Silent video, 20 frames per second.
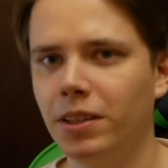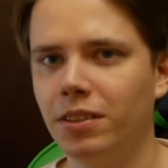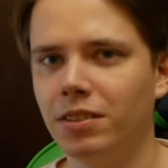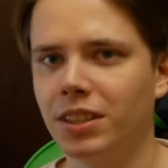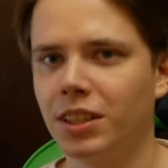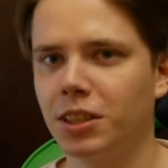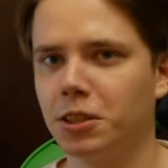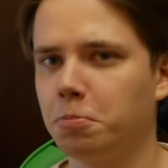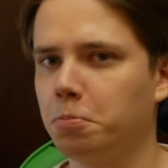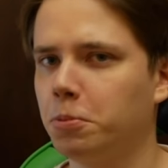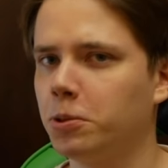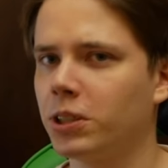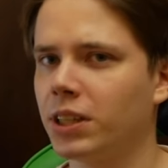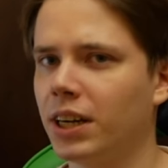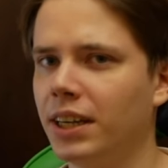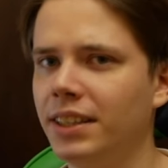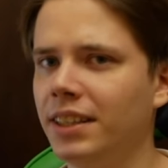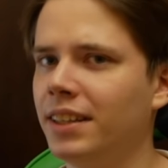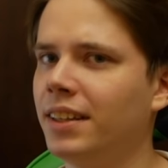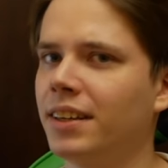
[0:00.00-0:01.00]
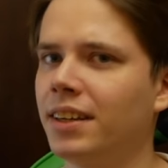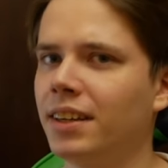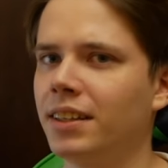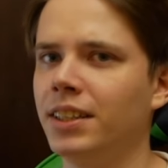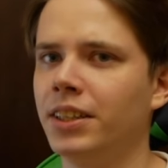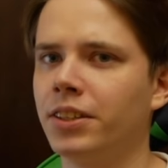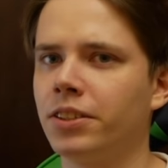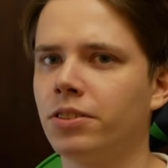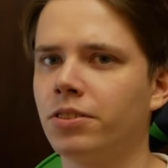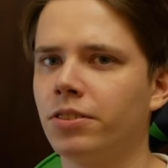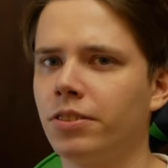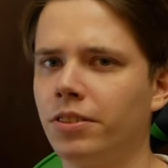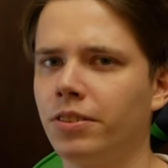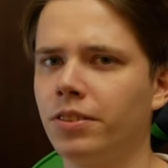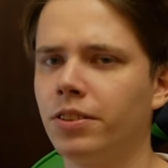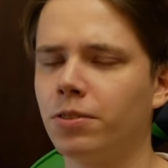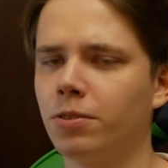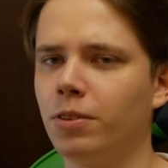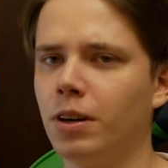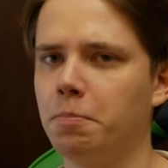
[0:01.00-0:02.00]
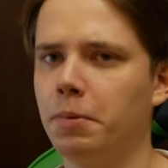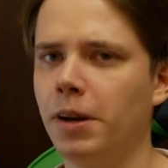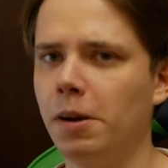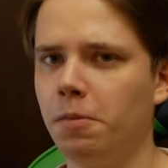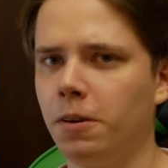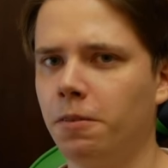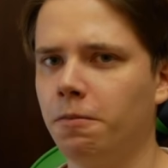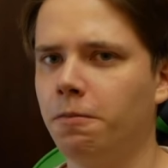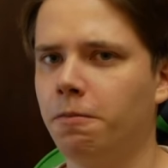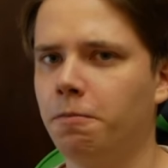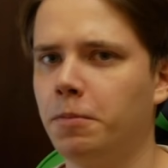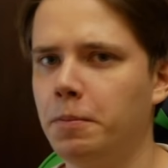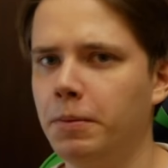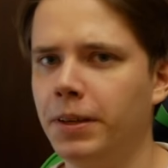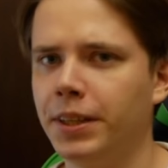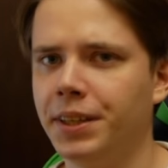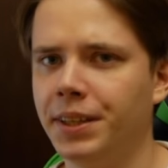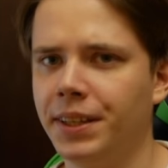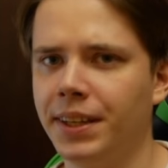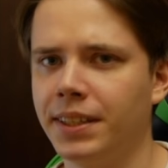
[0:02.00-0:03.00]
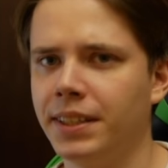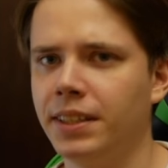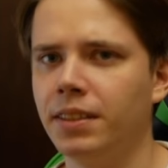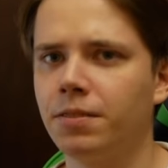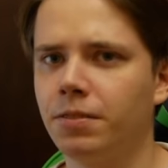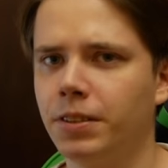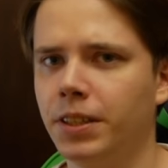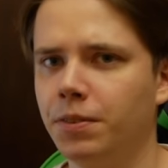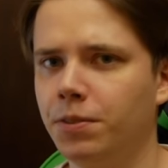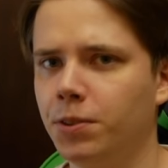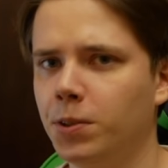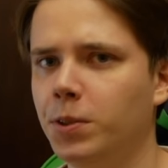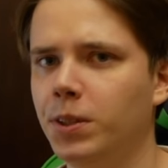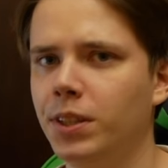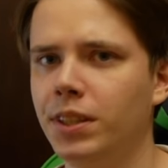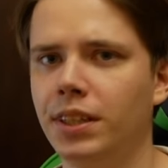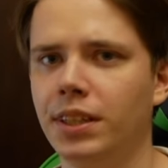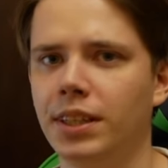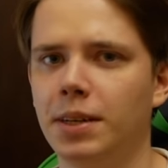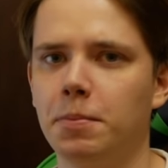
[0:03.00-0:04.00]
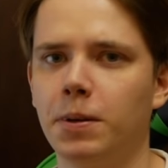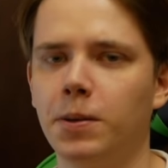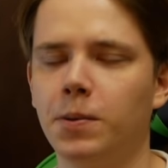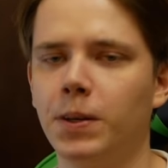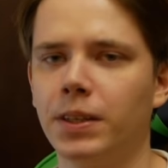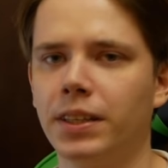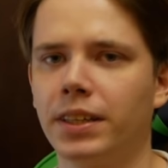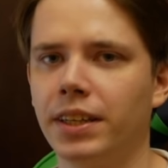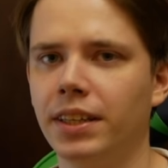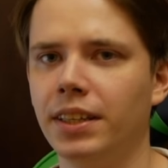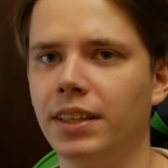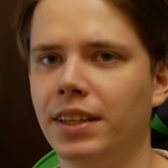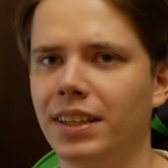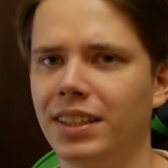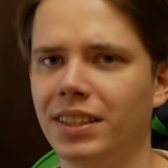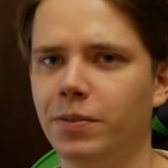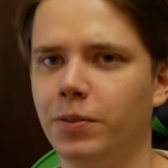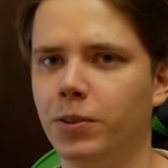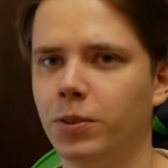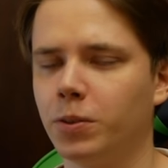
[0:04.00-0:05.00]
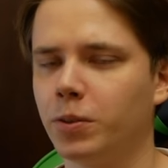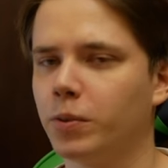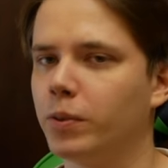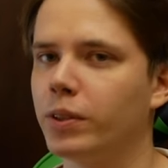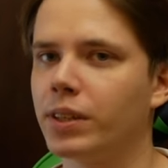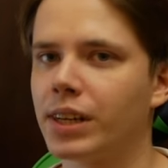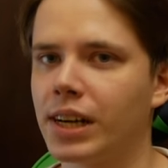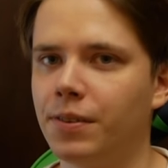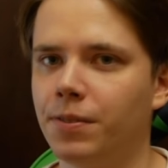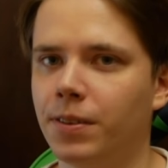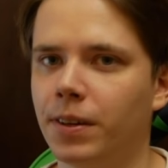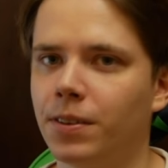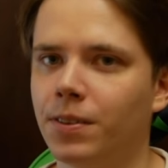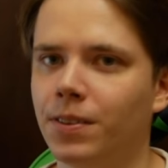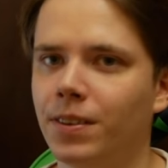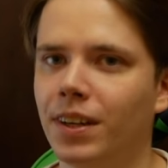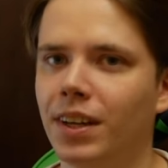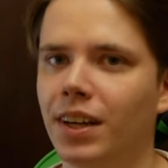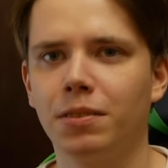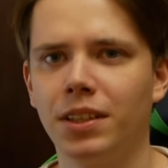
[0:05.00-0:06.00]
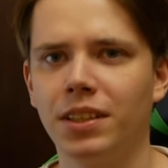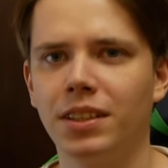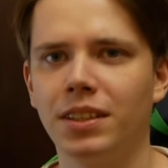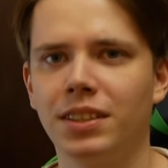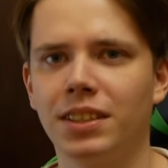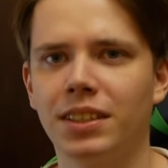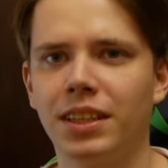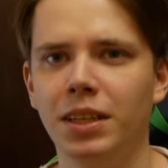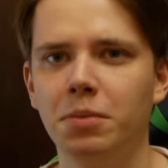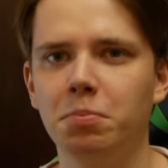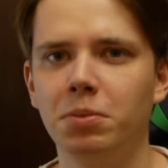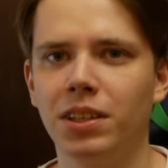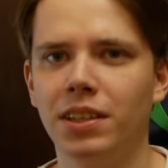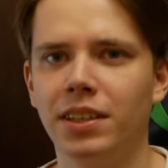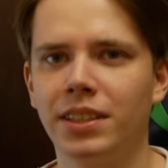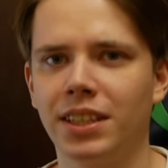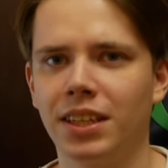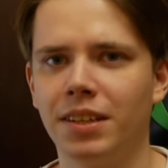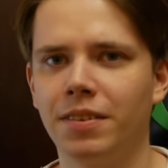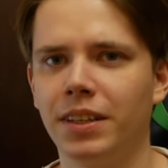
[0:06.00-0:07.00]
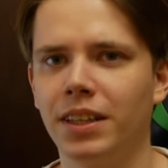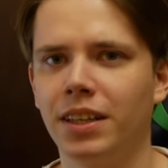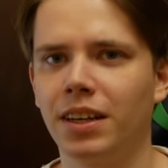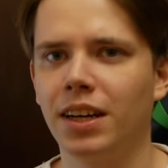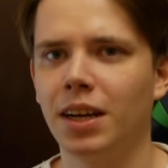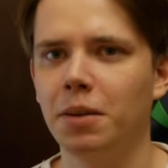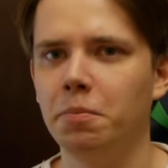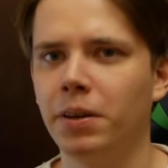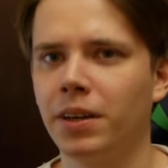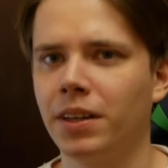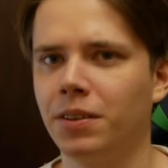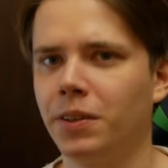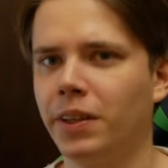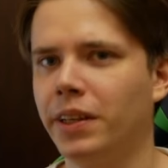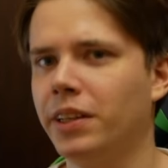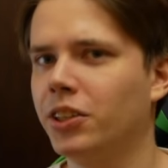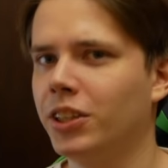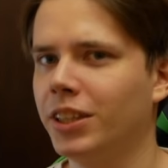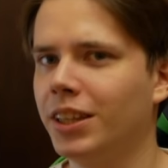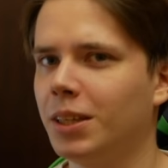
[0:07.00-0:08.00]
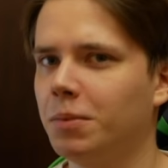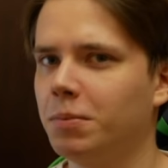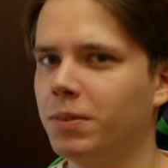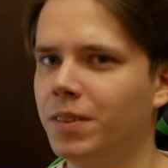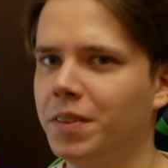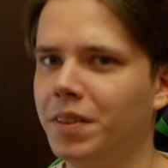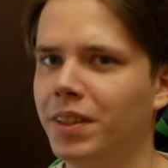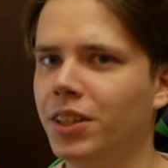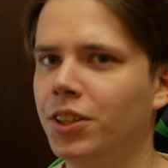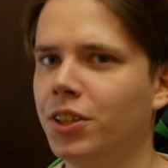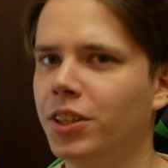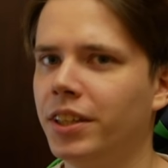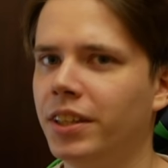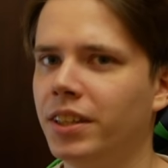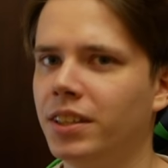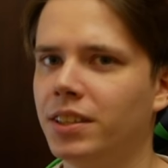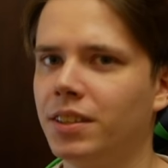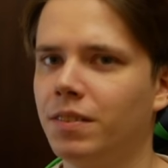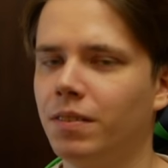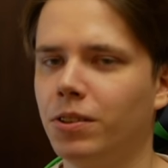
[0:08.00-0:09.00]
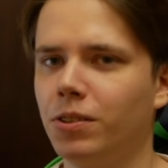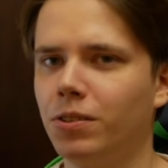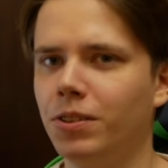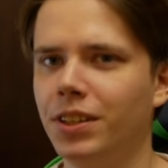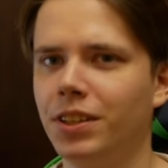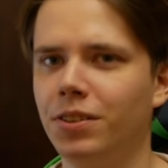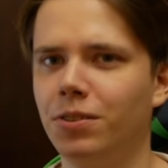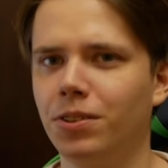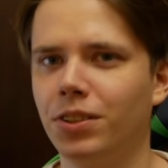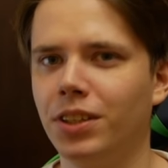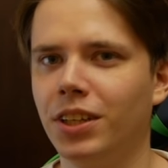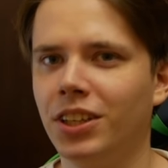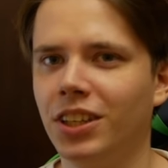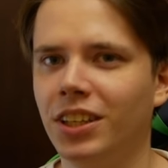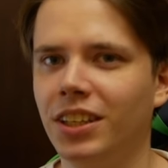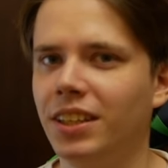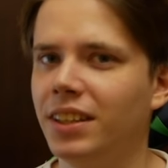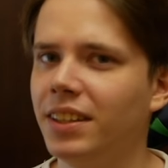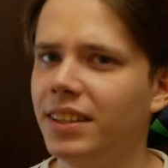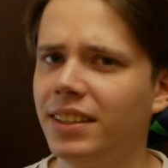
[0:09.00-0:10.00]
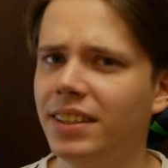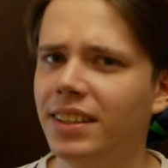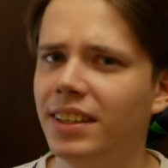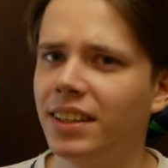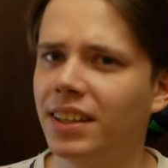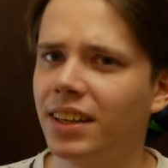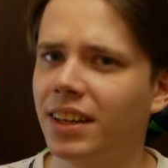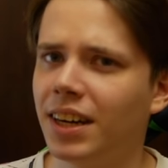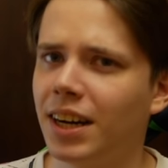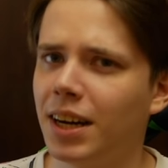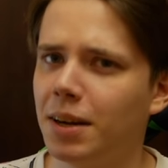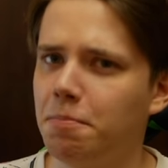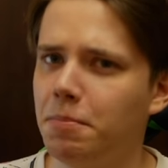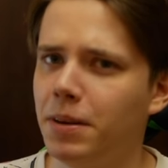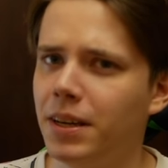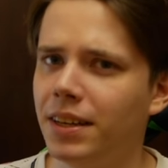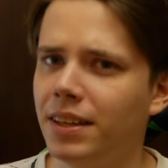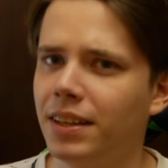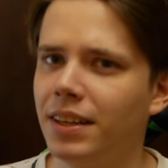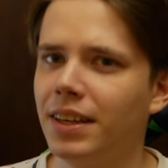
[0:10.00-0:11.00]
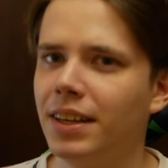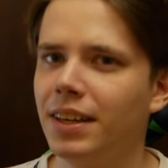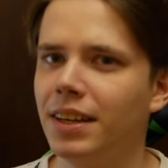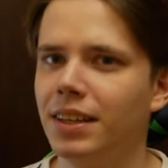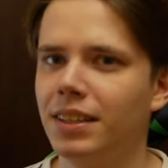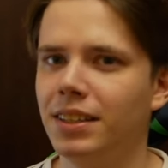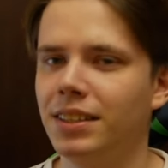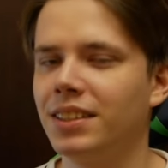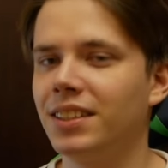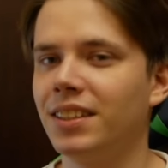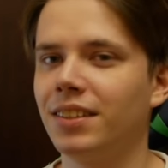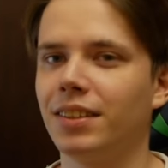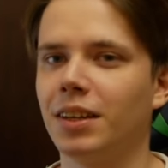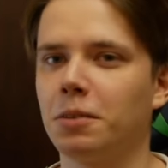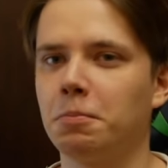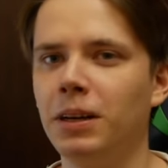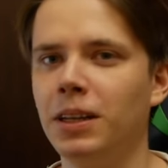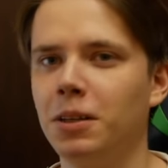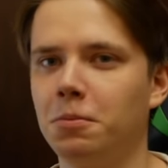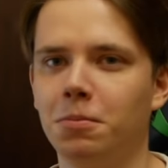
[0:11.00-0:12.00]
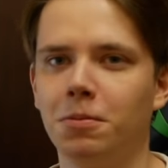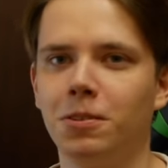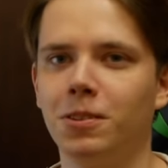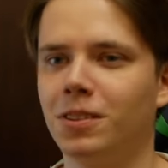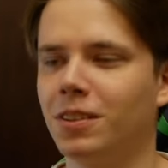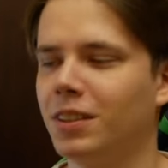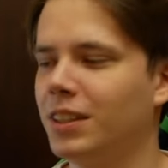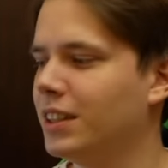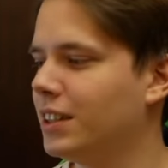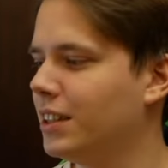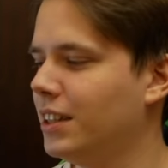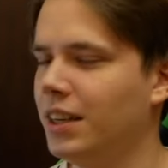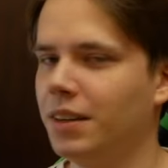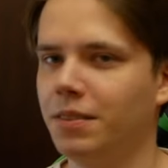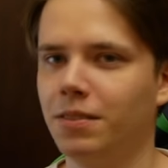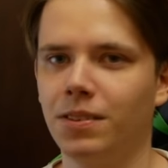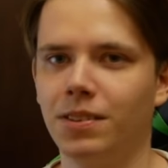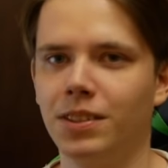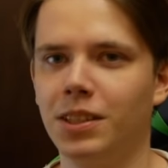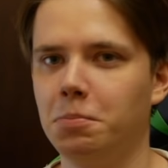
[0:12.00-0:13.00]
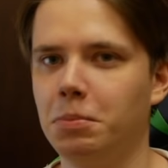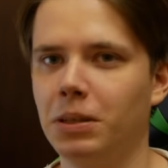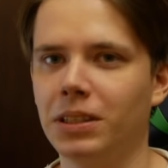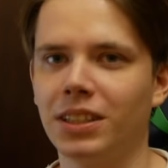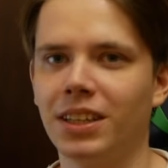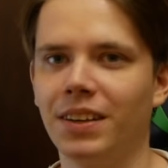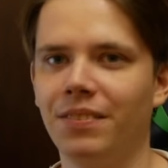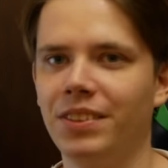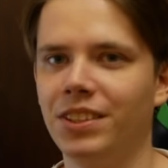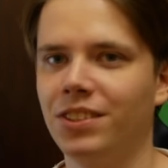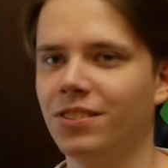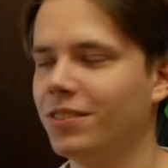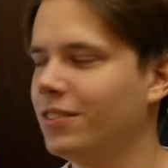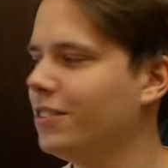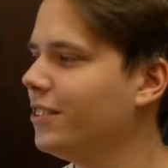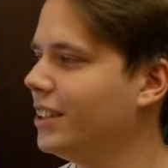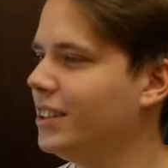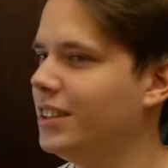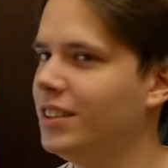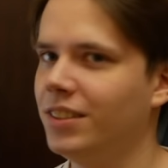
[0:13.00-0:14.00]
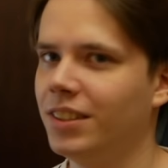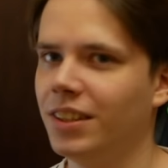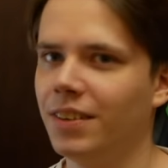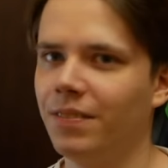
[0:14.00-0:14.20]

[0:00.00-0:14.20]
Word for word: придется запускать это как некоторую игру, а прямо в момент редактирования в Unity я могу отрендерить всю свою графику. Вот этот скрипт для захвата камеры, он лежит там с 2013 года, и он даже не на GitHub. Не знаю, нормально будет, если я его к себе скопирую, но надеюсь,